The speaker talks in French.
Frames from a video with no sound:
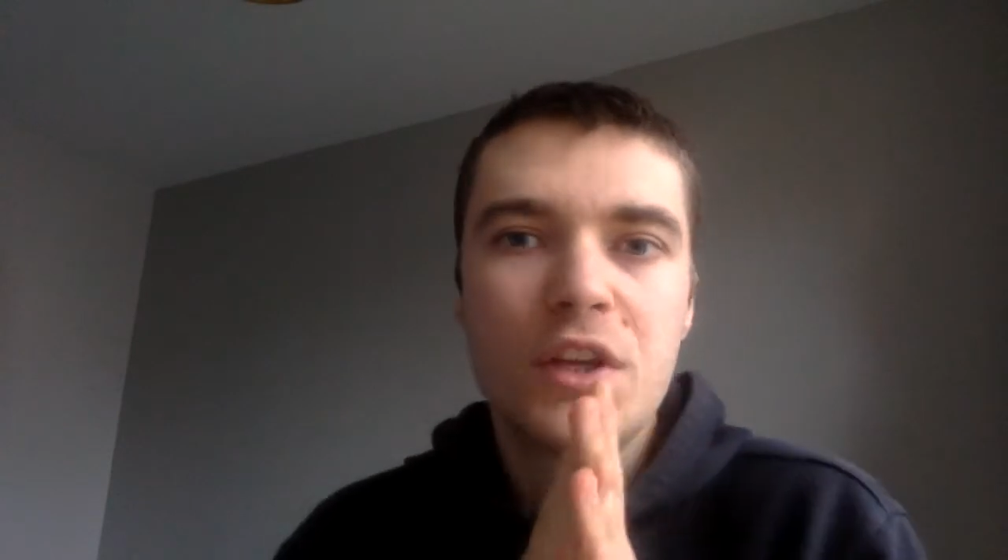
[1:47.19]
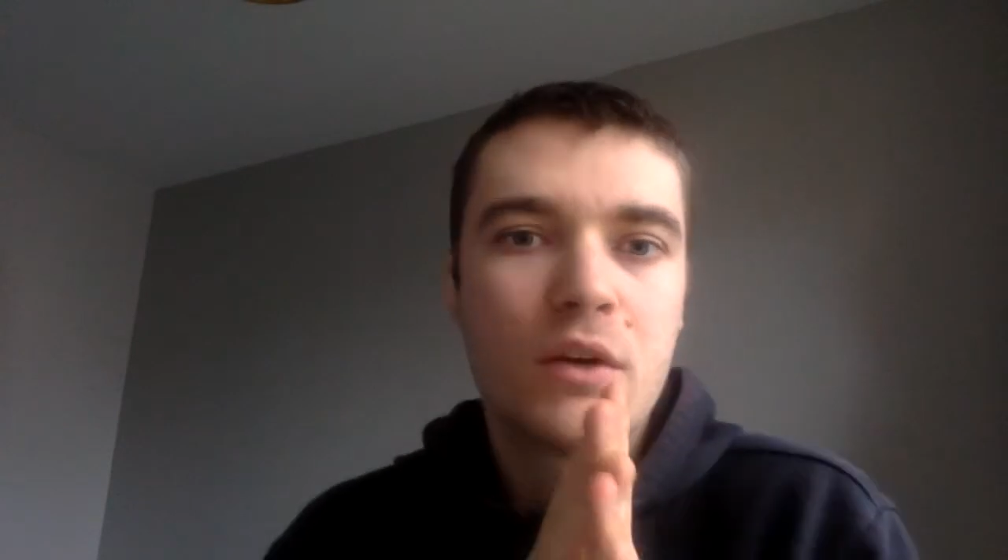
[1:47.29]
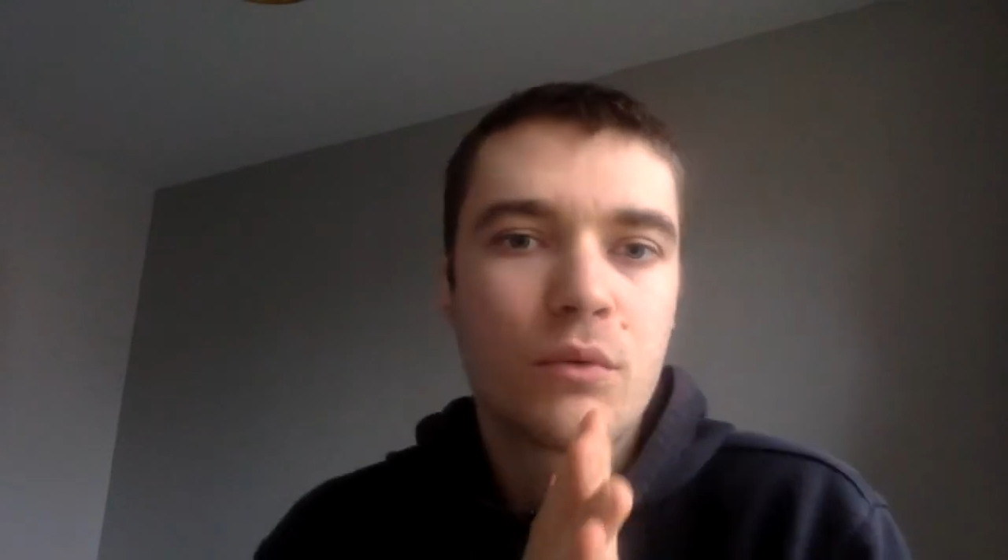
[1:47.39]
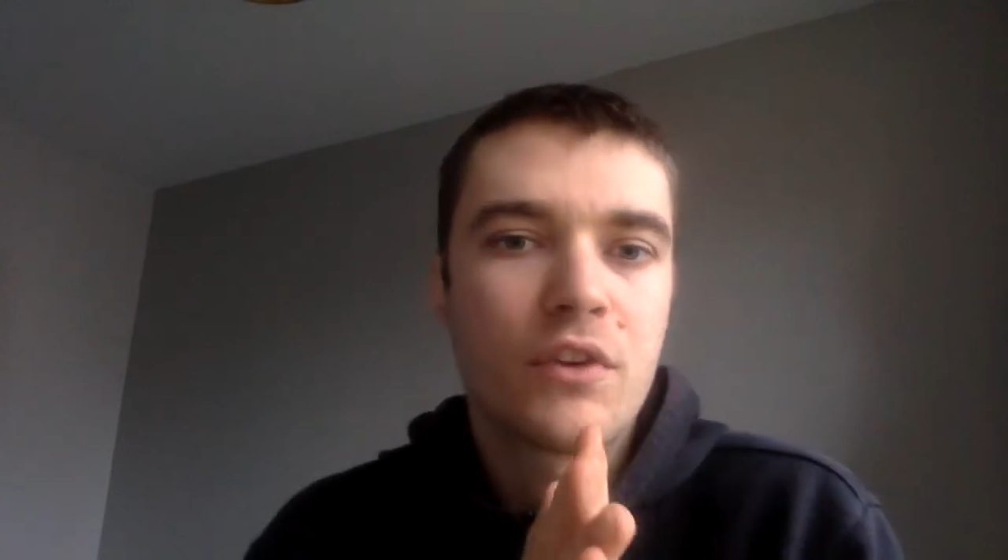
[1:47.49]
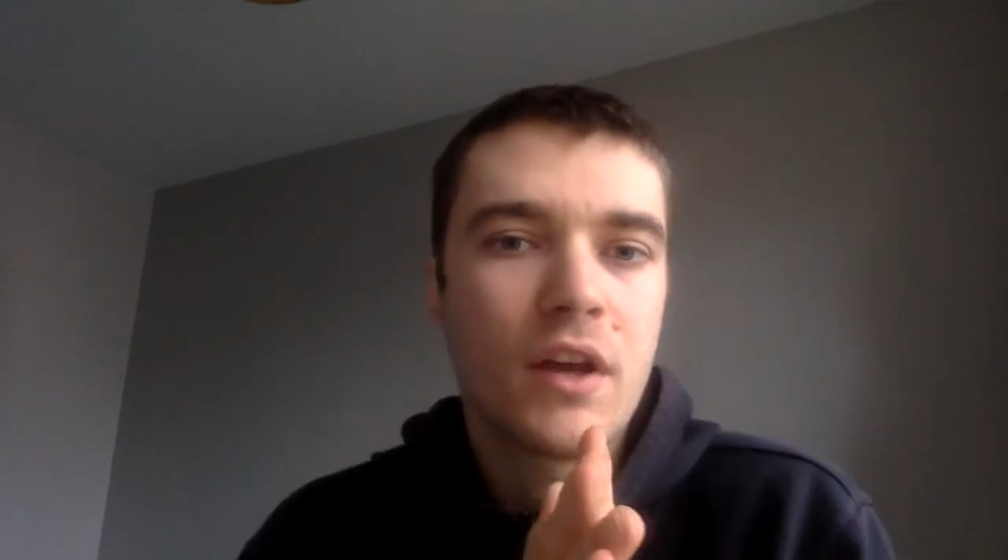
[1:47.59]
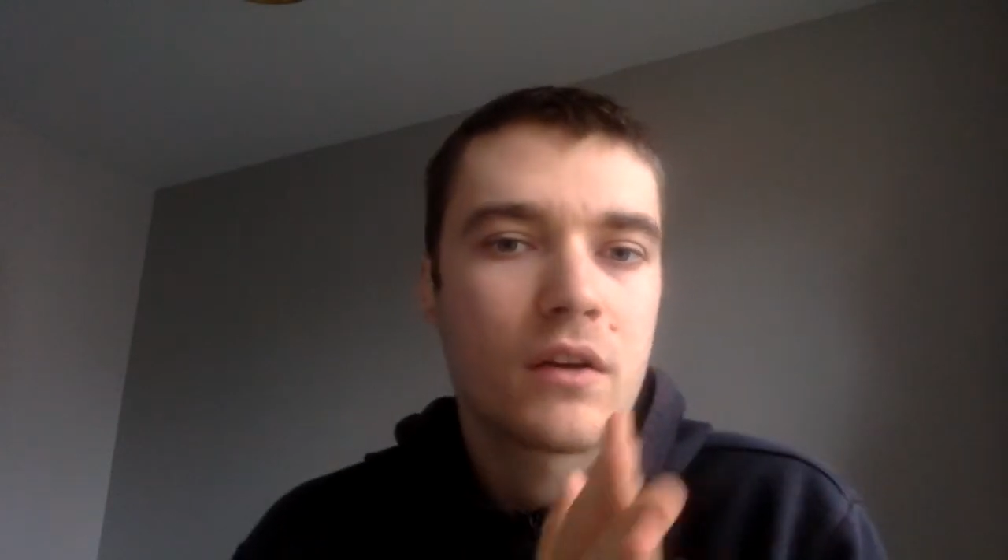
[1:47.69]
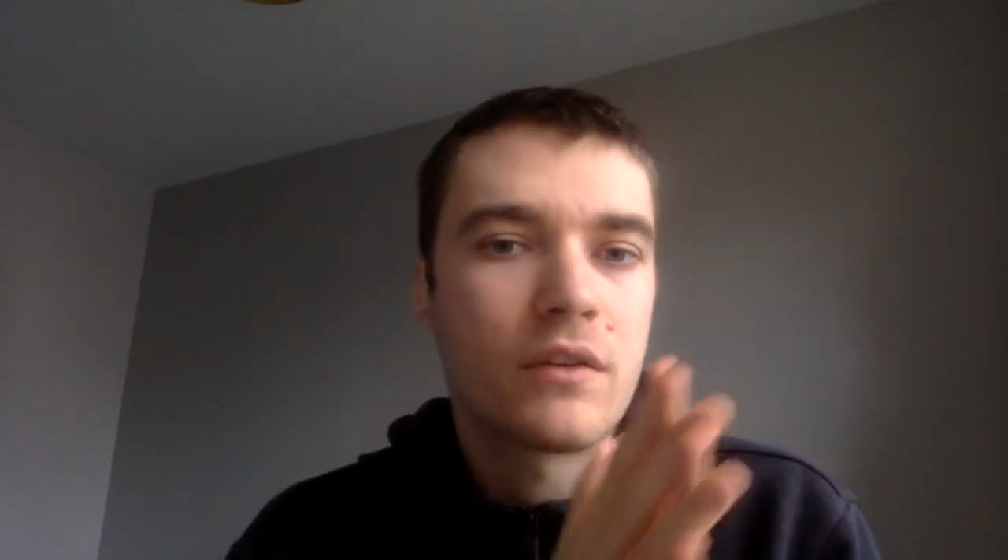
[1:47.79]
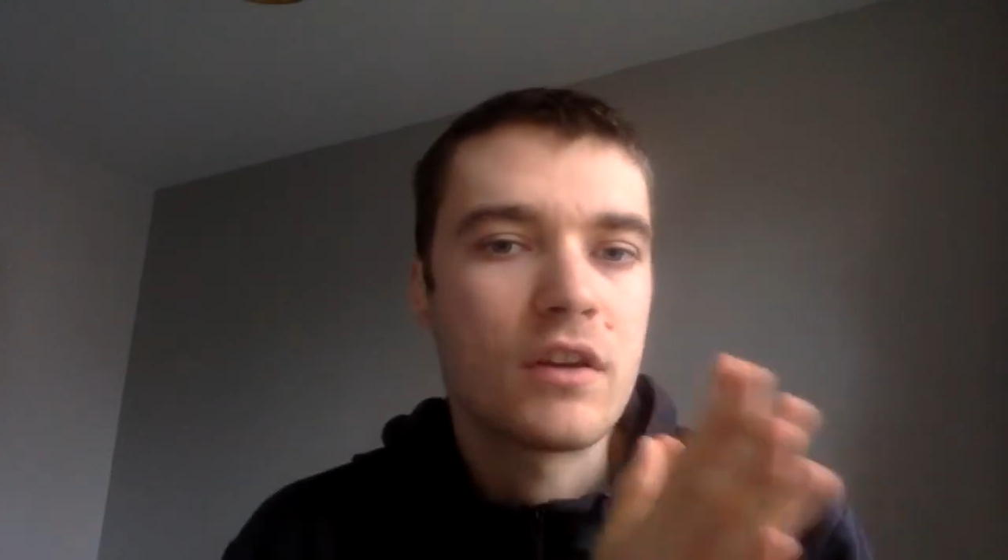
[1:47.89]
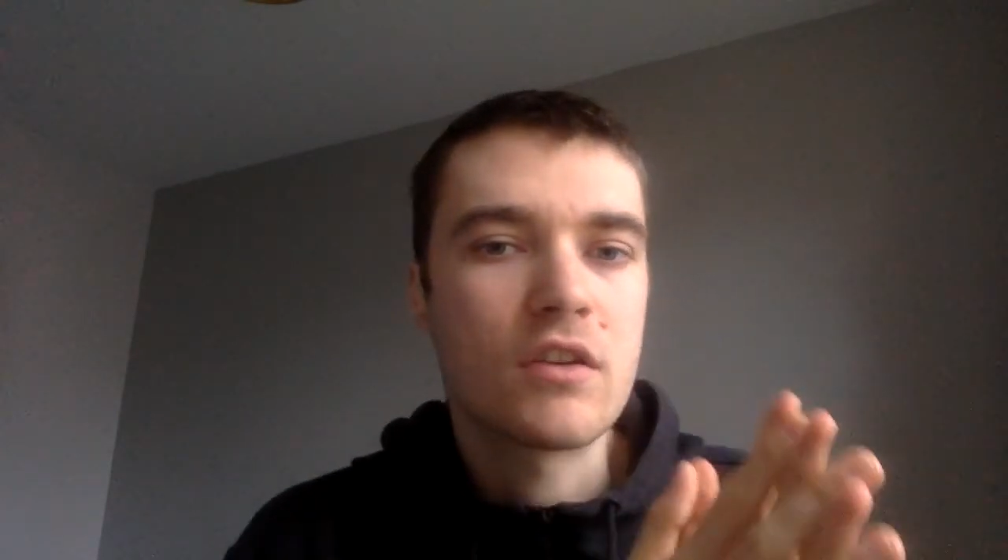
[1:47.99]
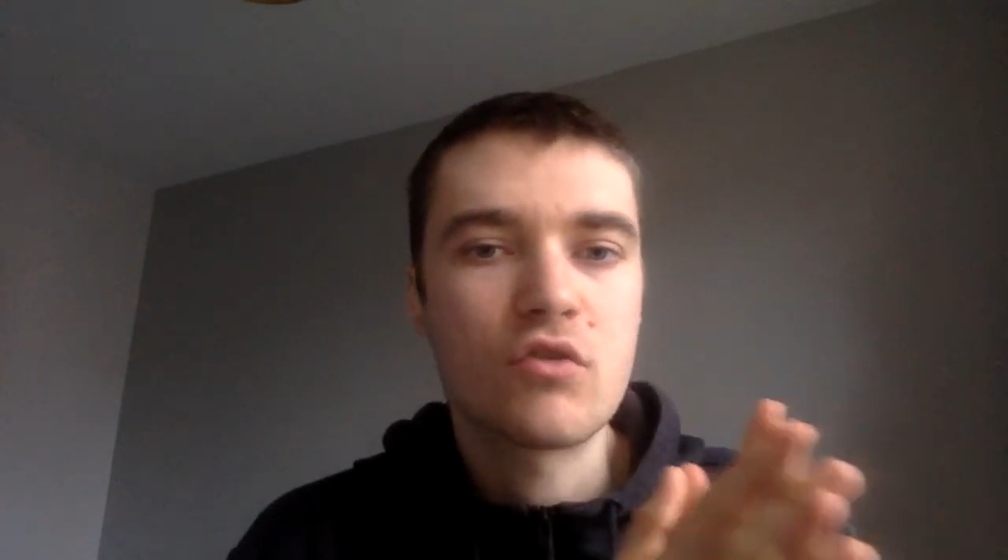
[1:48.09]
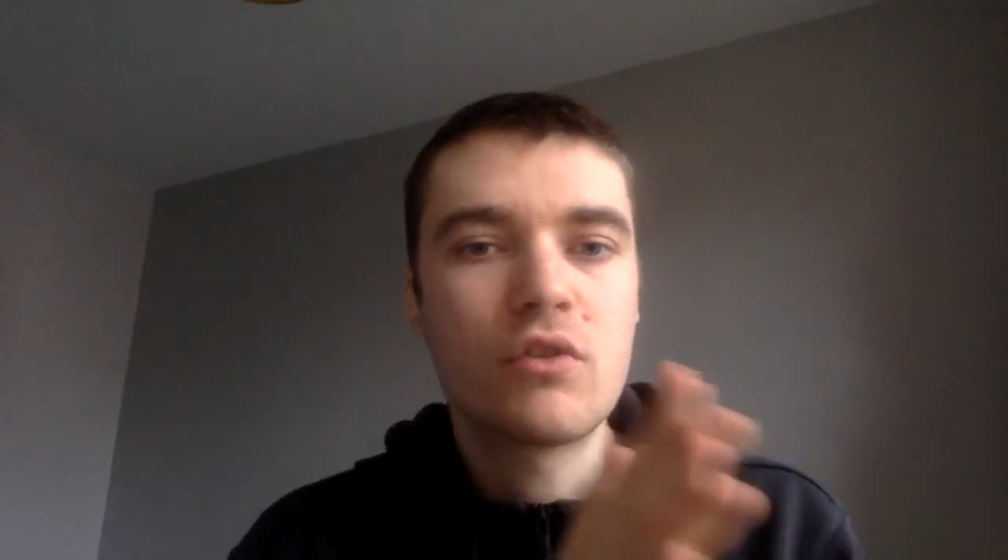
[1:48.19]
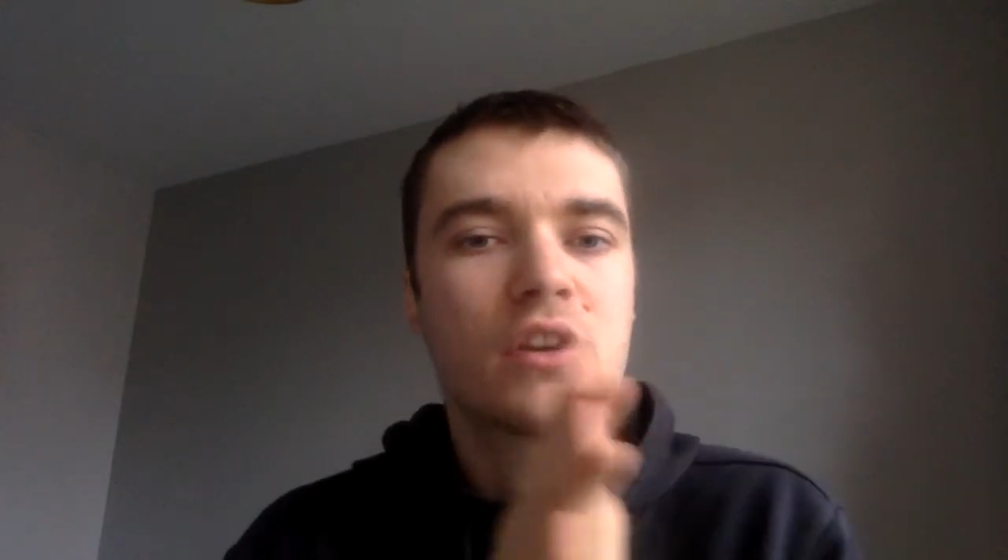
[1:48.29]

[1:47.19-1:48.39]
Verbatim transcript: ils considèrent que c'est quelque chose